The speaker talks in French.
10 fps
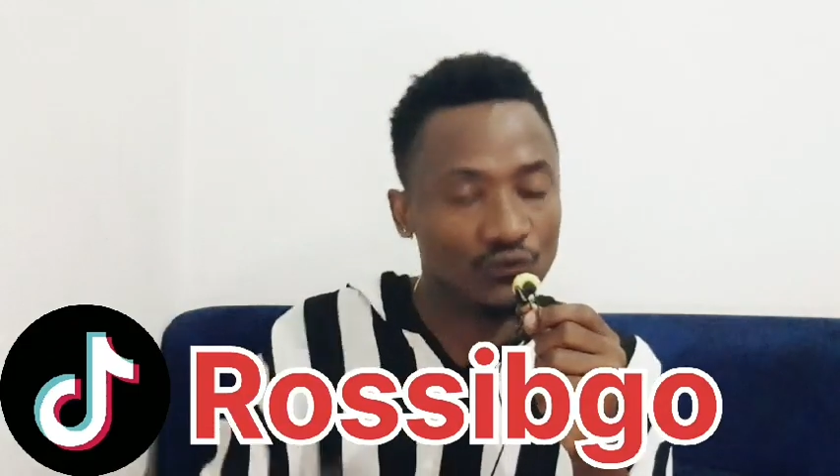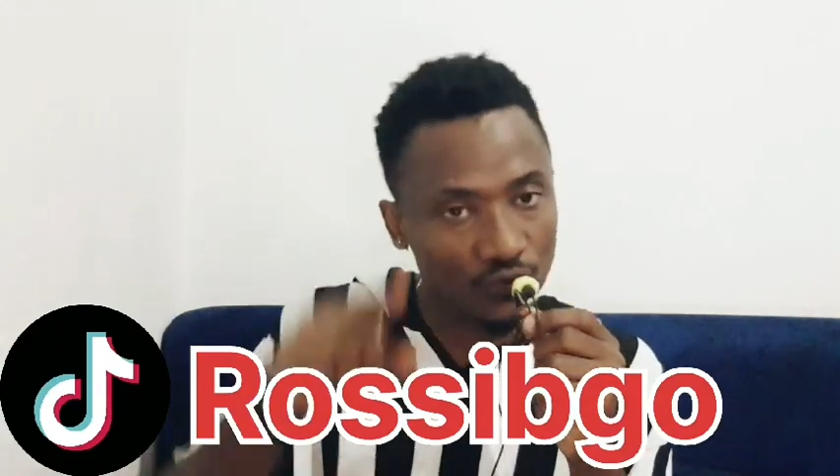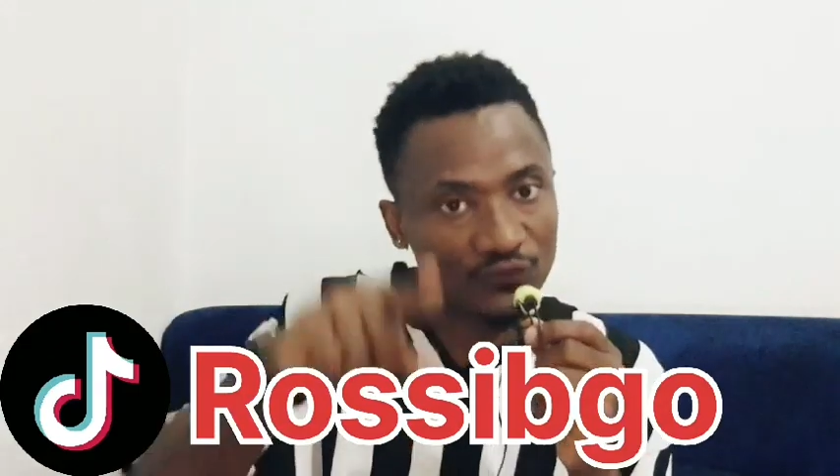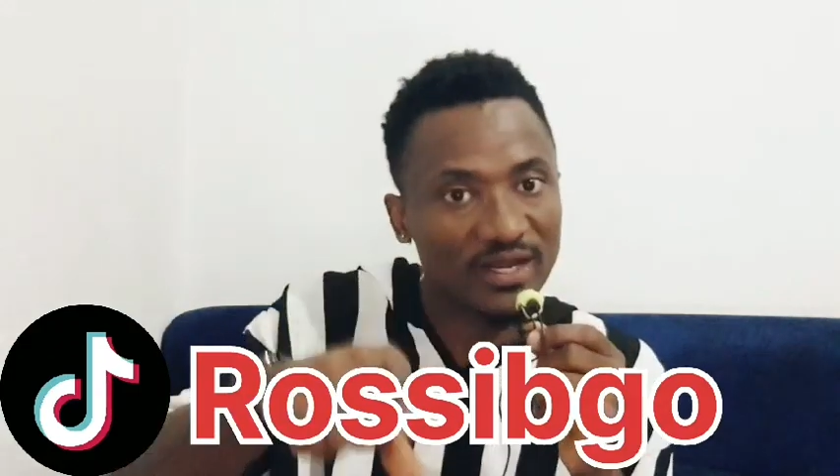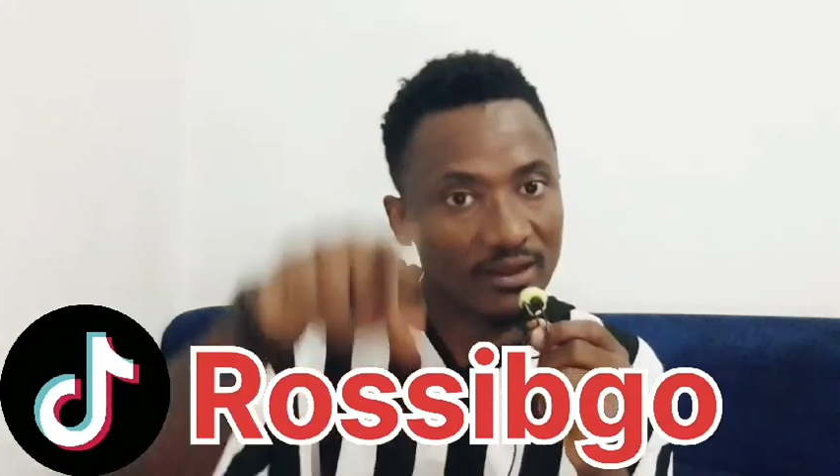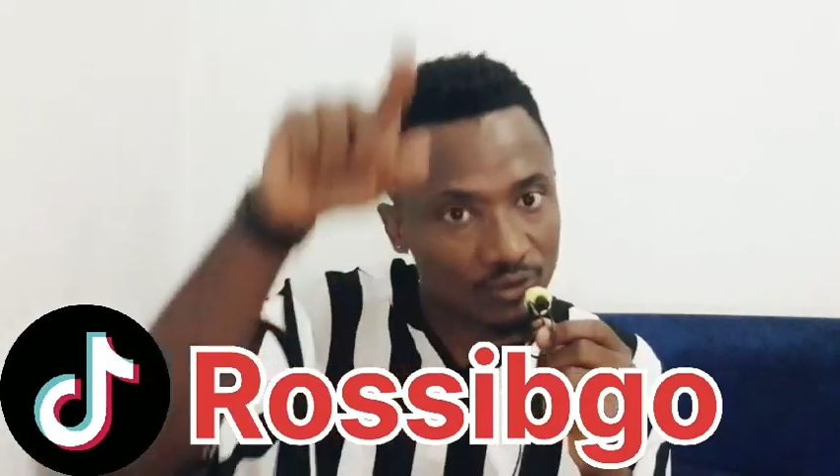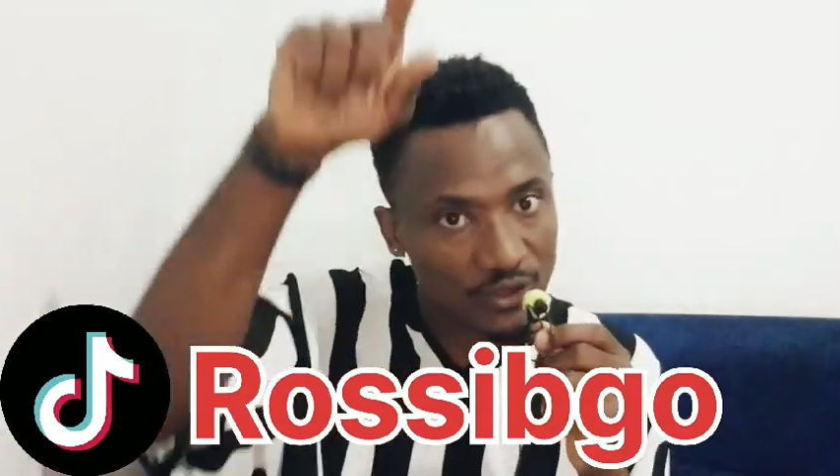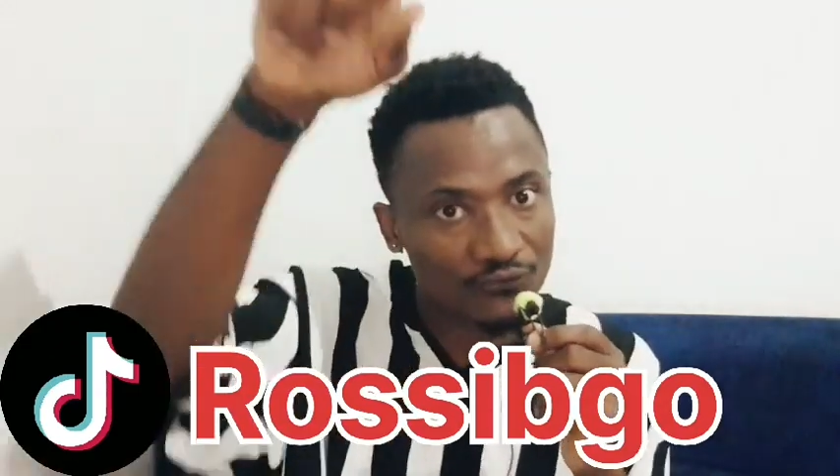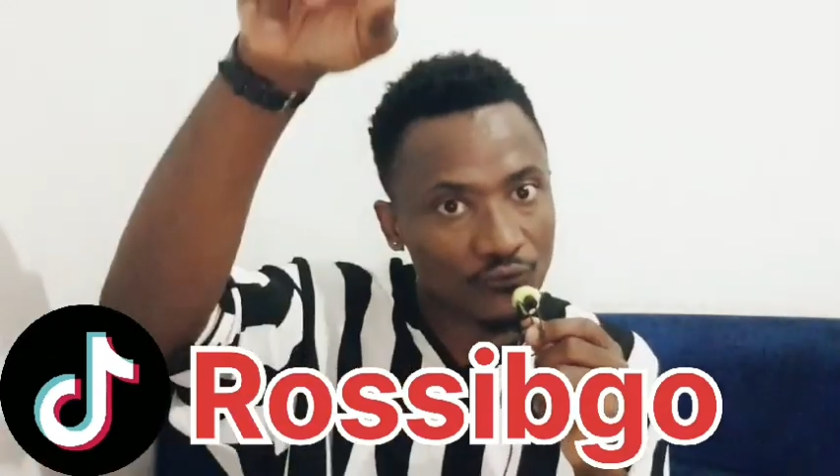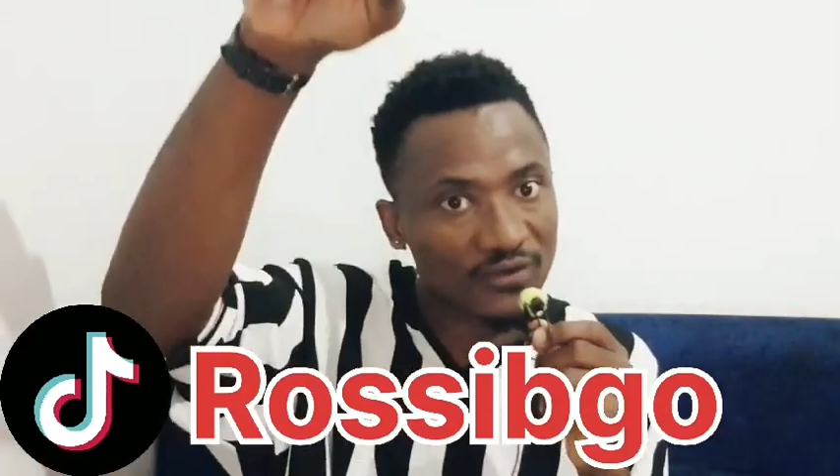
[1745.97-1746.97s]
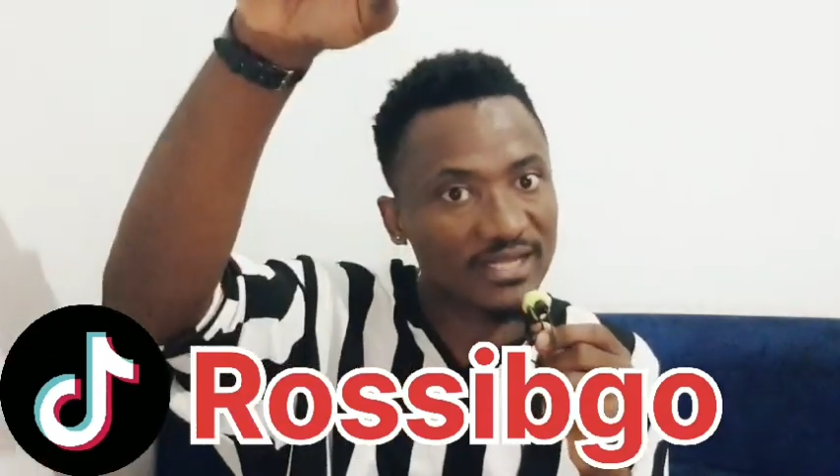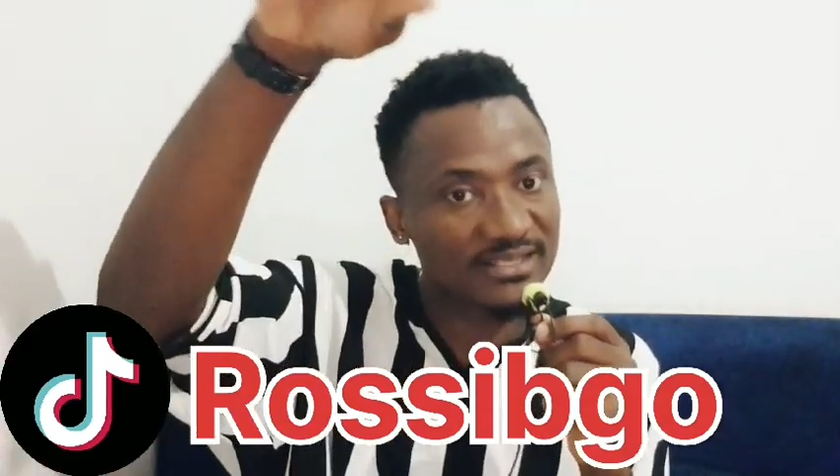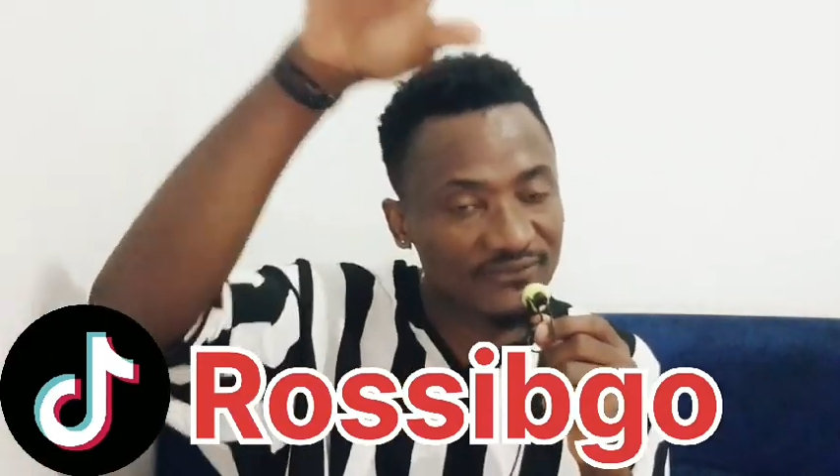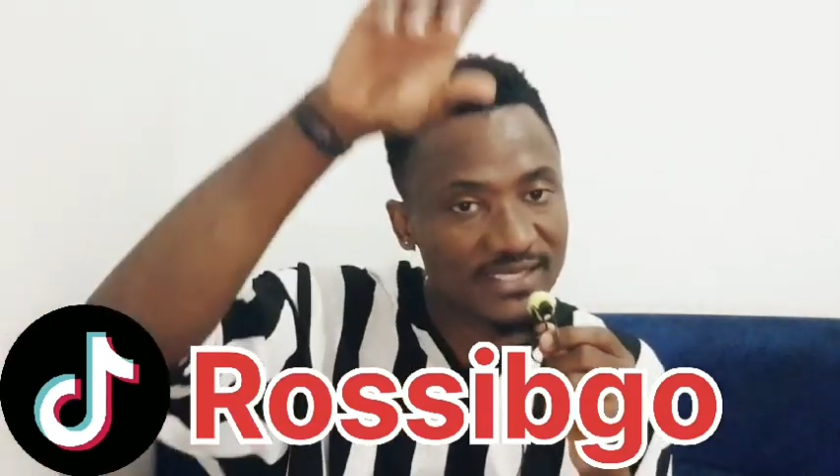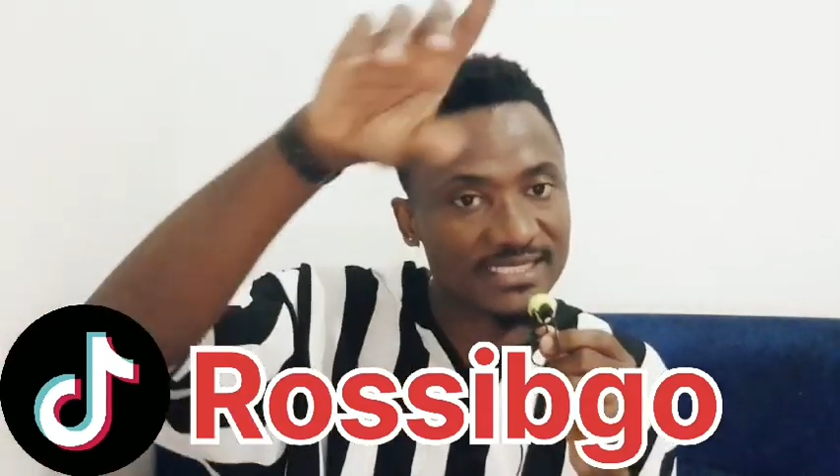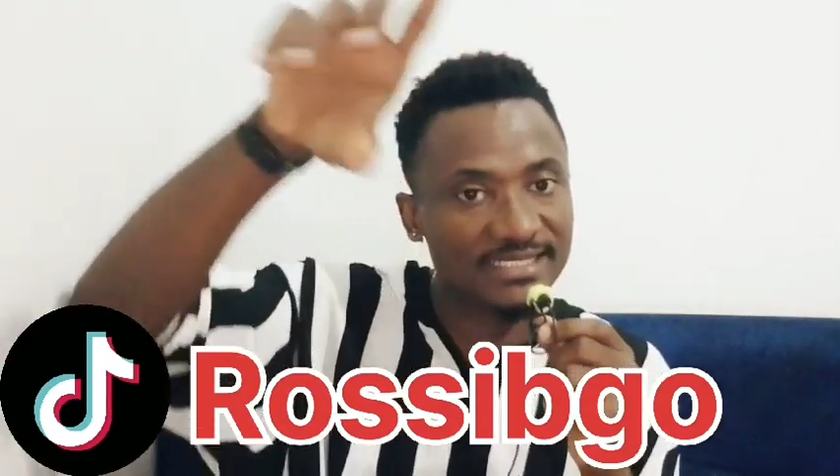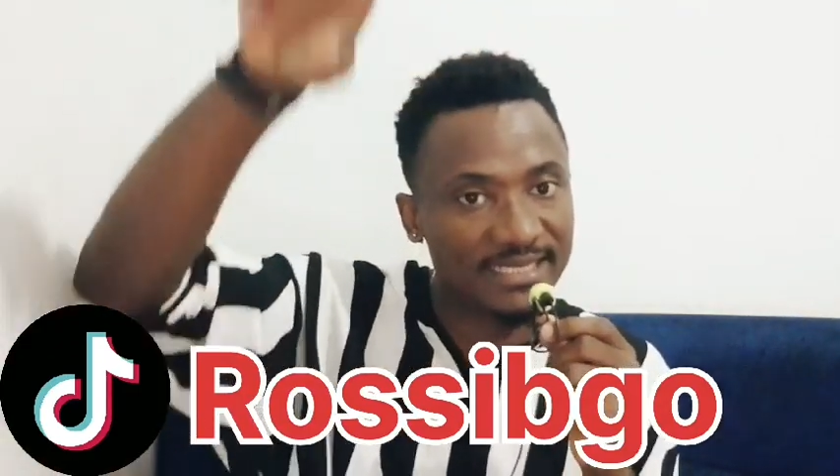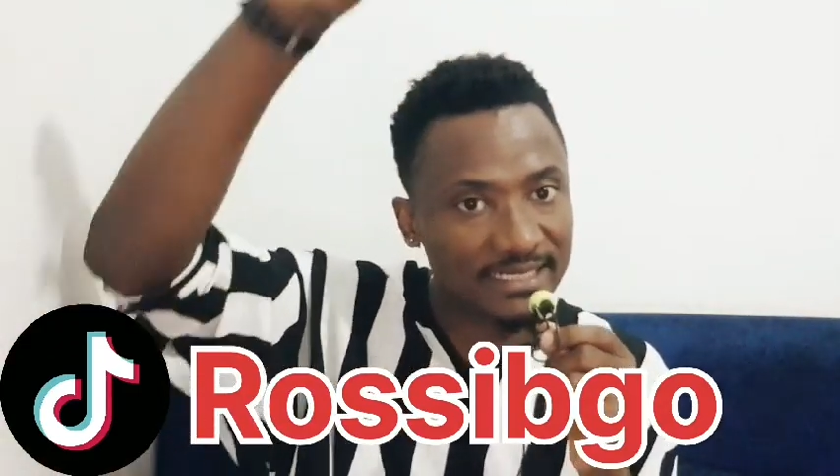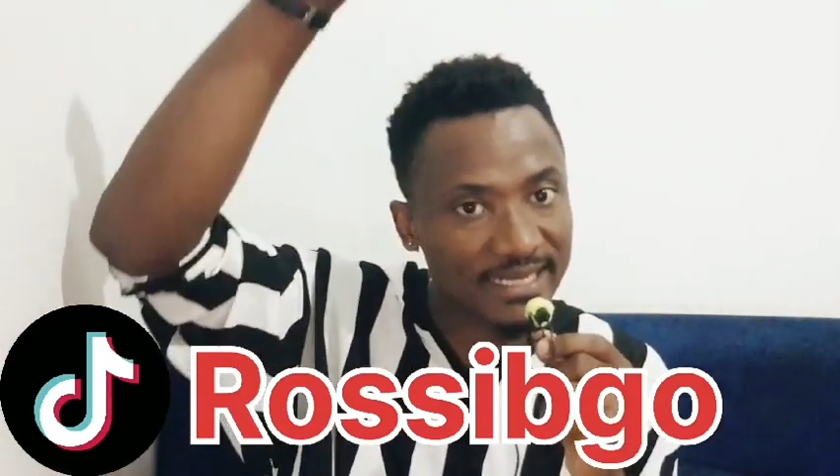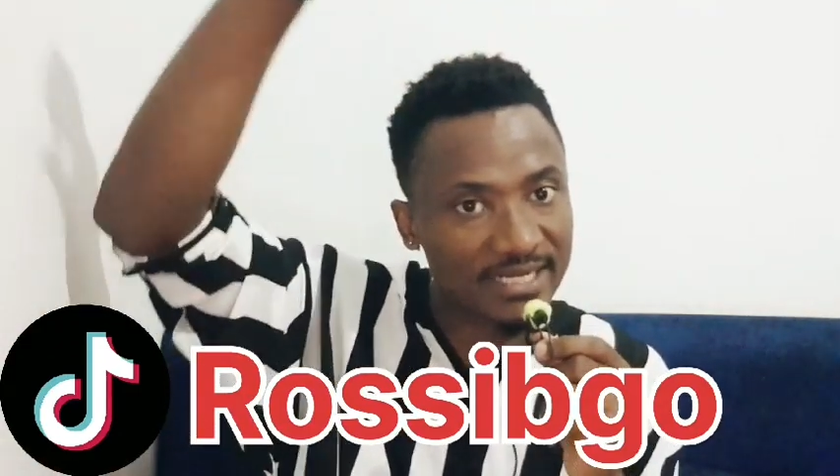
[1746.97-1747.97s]
Fofana des Fofana qui faisait cette
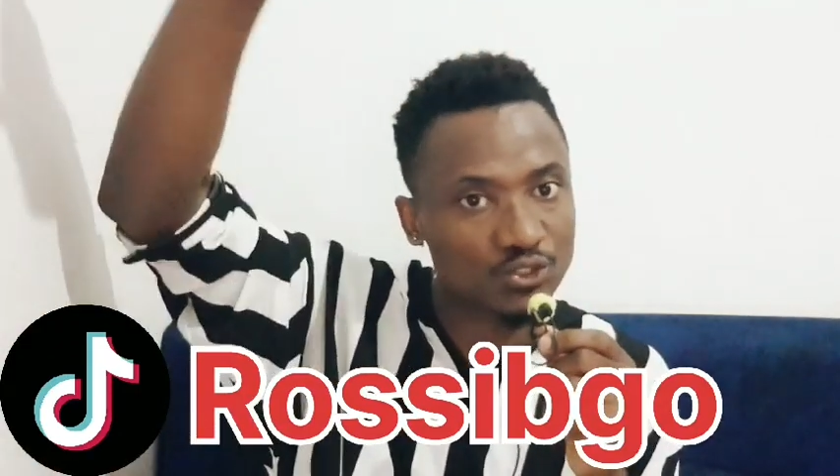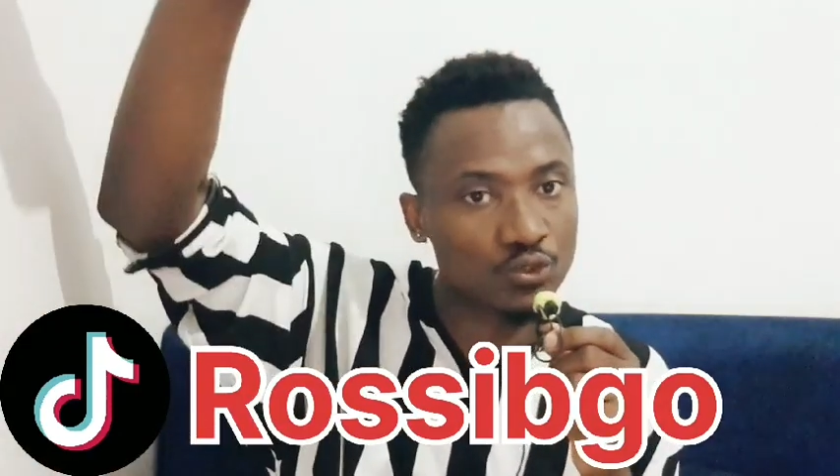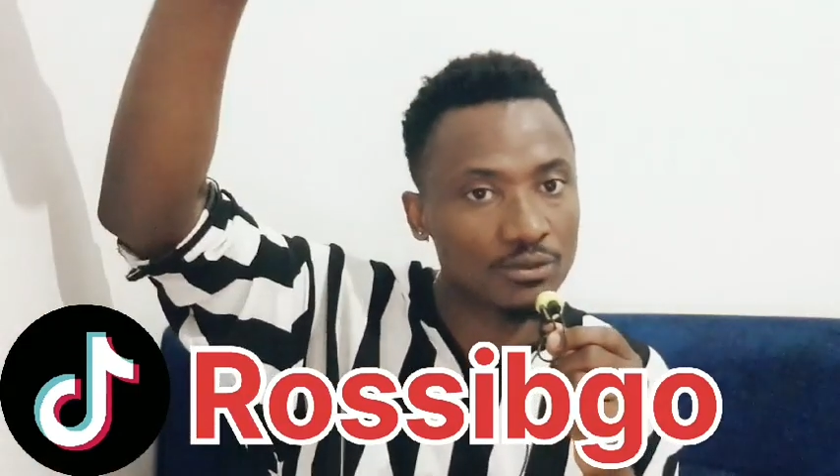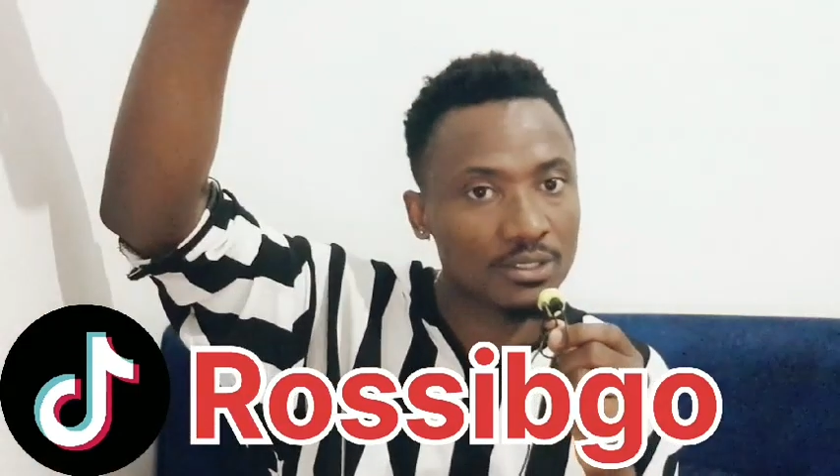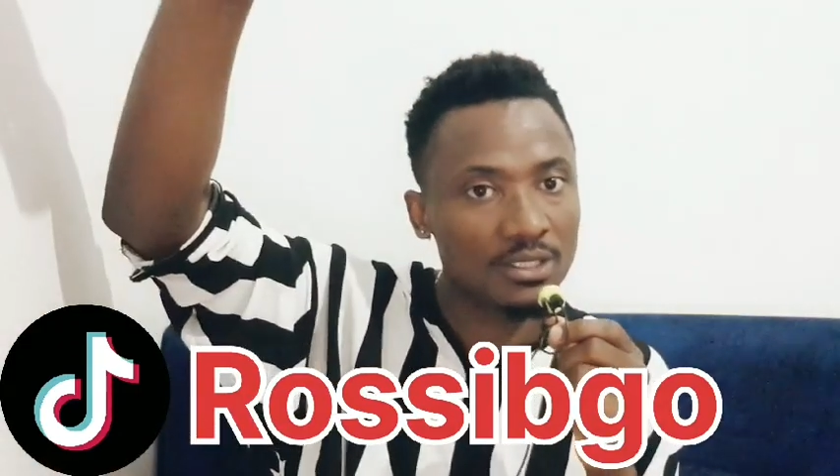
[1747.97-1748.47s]
déclaration